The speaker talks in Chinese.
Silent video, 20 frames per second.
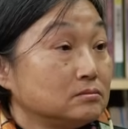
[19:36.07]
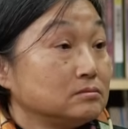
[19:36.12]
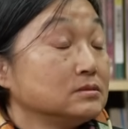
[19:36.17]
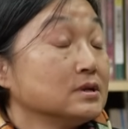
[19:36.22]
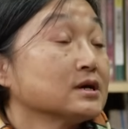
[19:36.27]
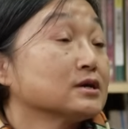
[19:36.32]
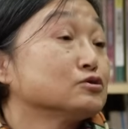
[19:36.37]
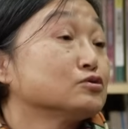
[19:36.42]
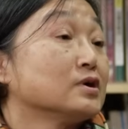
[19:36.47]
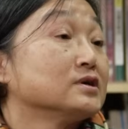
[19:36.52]

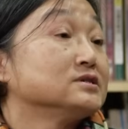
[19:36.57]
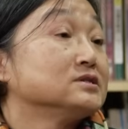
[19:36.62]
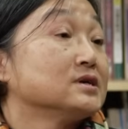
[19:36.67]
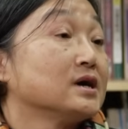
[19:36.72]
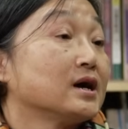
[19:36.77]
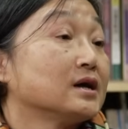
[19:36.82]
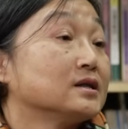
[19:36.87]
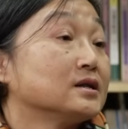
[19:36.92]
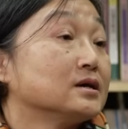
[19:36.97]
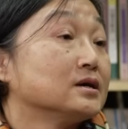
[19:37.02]
那个算起
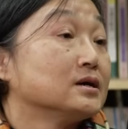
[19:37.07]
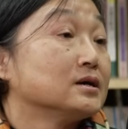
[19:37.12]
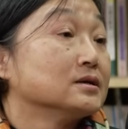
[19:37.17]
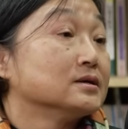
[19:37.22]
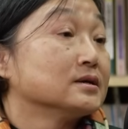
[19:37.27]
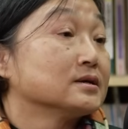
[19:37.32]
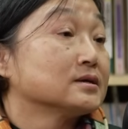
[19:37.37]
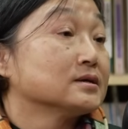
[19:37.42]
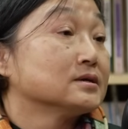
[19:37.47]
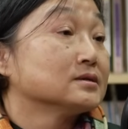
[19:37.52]
来的
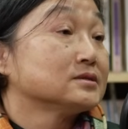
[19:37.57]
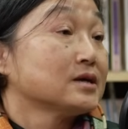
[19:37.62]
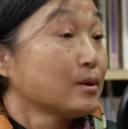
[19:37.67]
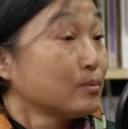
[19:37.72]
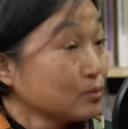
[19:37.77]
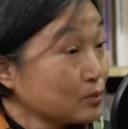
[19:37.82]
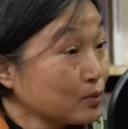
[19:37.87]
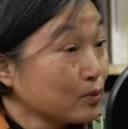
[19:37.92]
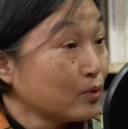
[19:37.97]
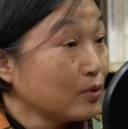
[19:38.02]
那个差
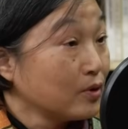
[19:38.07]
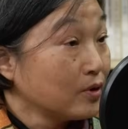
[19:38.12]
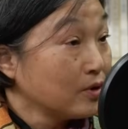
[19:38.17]
不多。